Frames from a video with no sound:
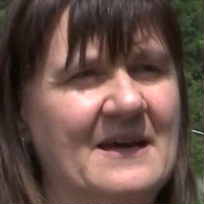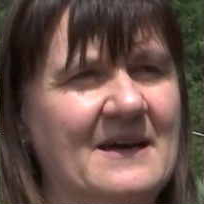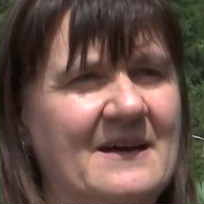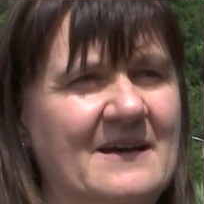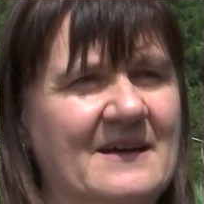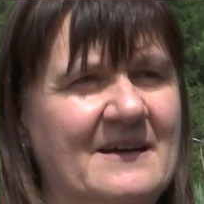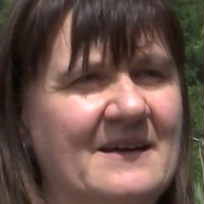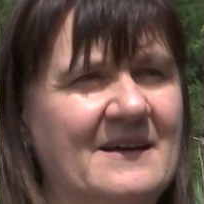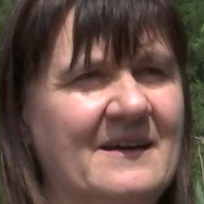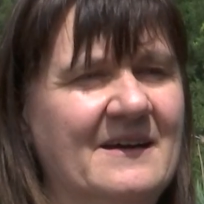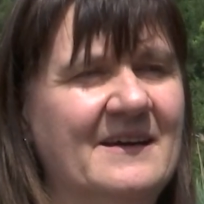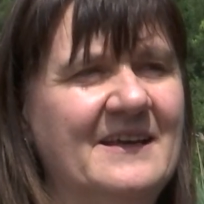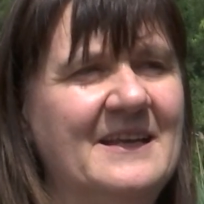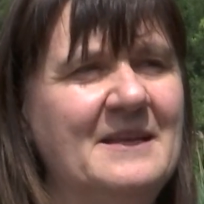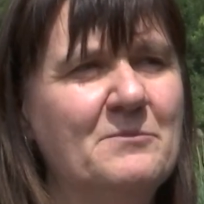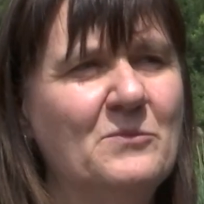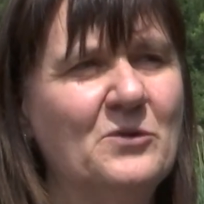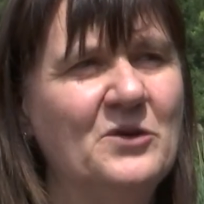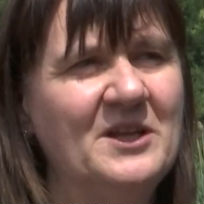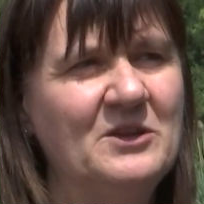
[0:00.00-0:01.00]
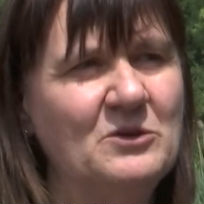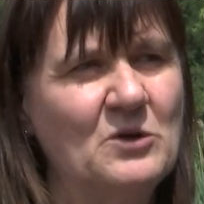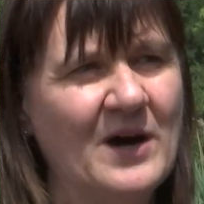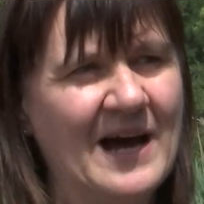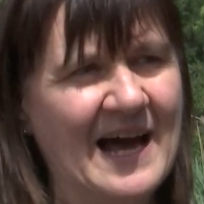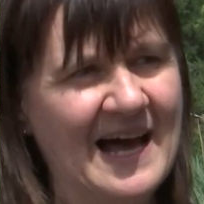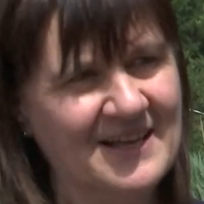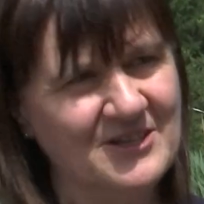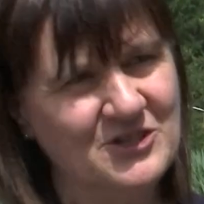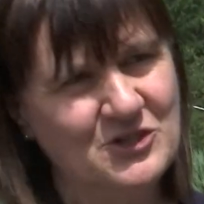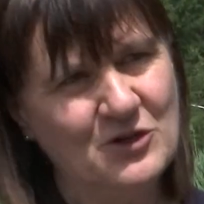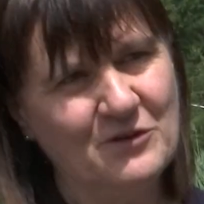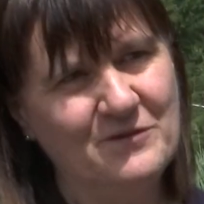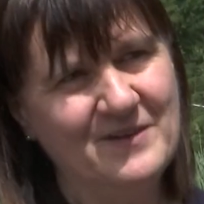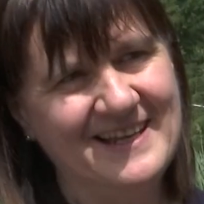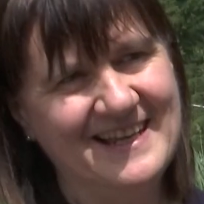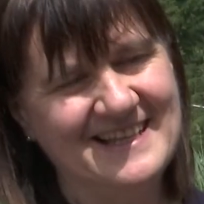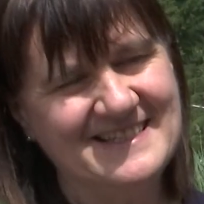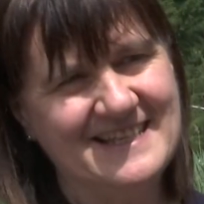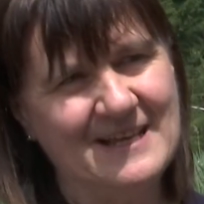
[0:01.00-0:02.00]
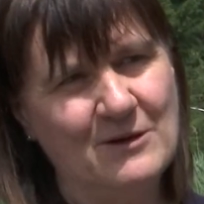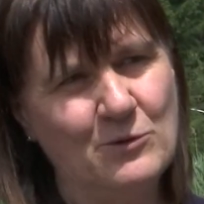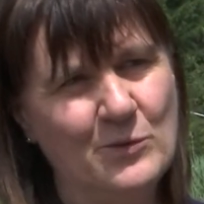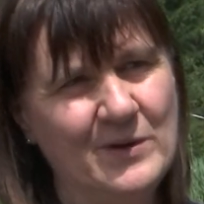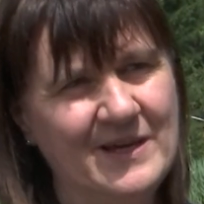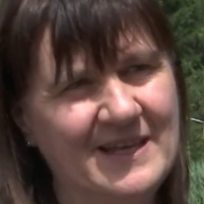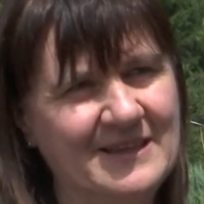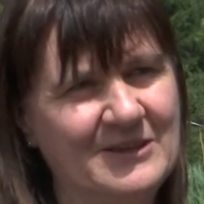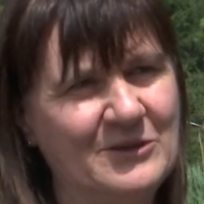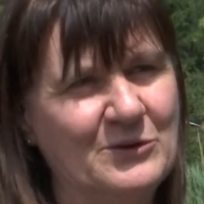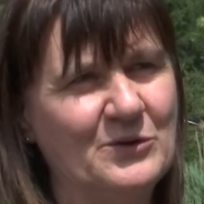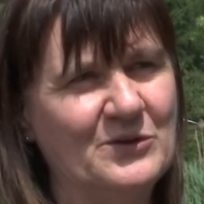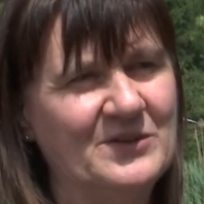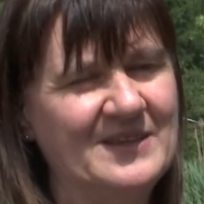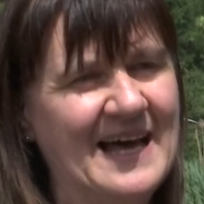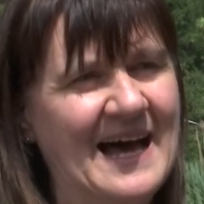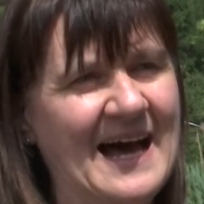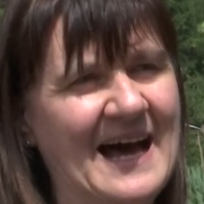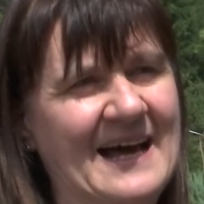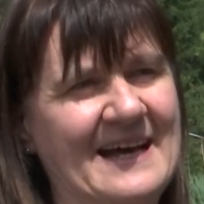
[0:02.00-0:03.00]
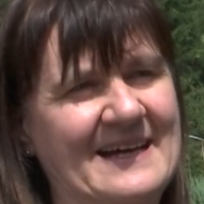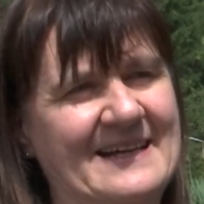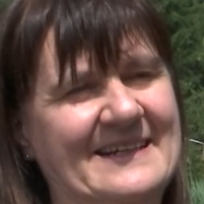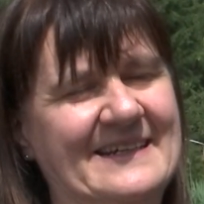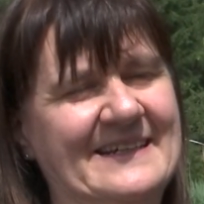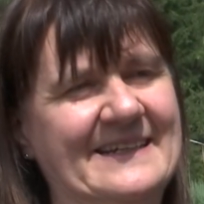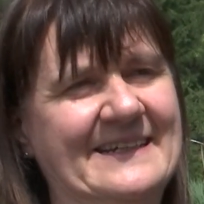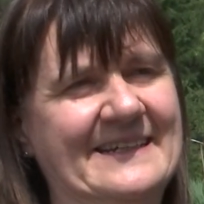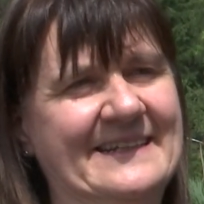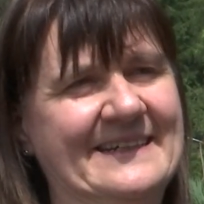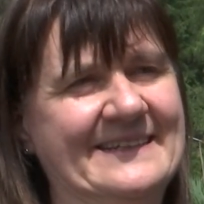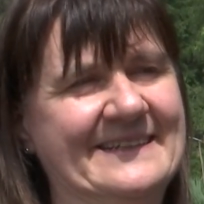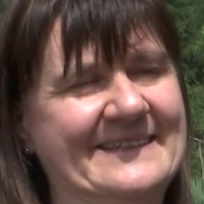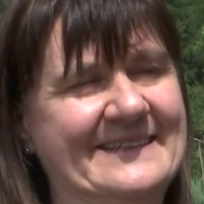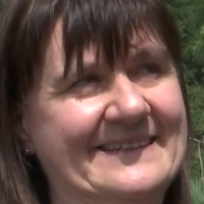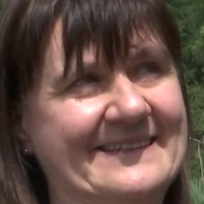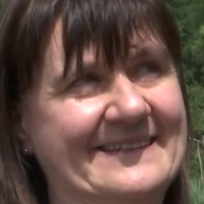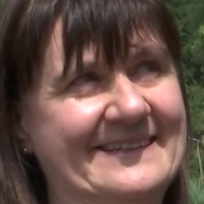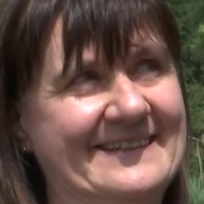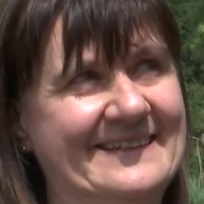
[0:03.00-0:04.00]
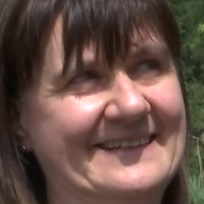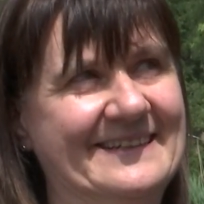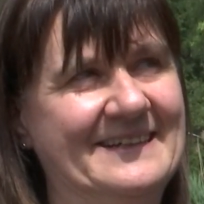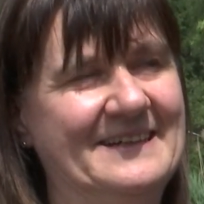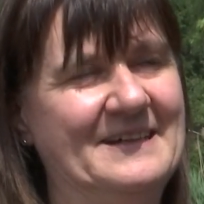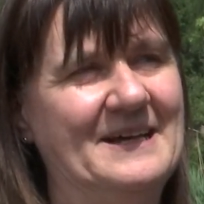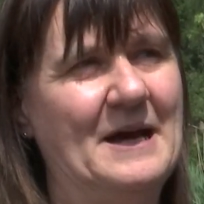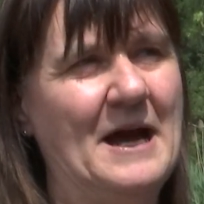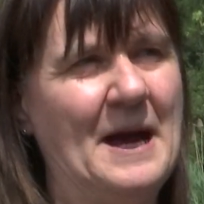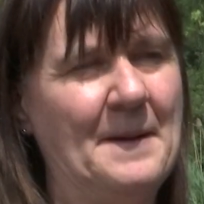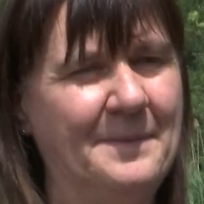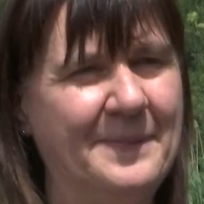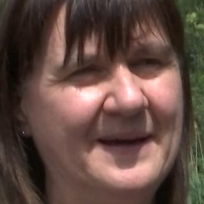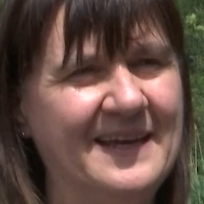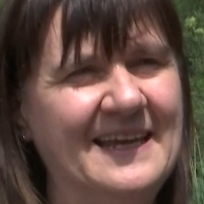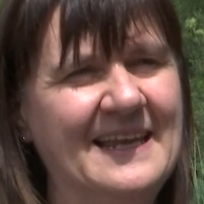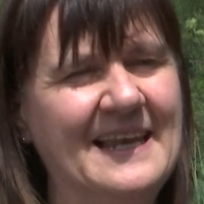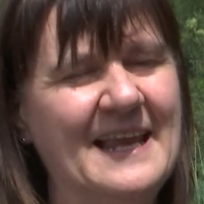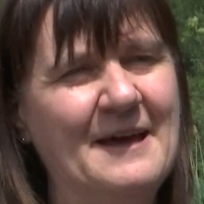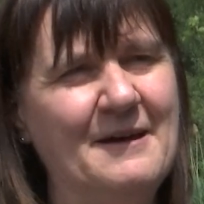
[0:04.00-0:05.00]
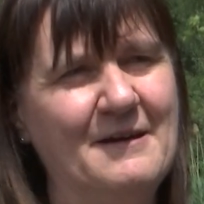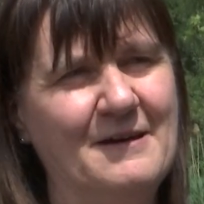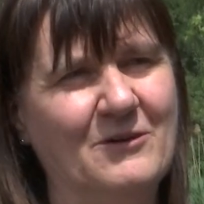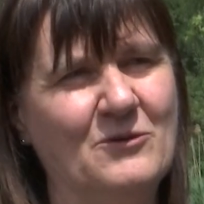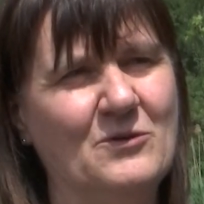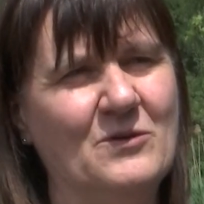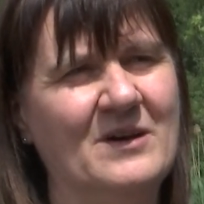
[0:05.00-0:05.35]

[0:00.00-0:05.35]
Eh, il monitoraggio viene eseguito da eh, aprile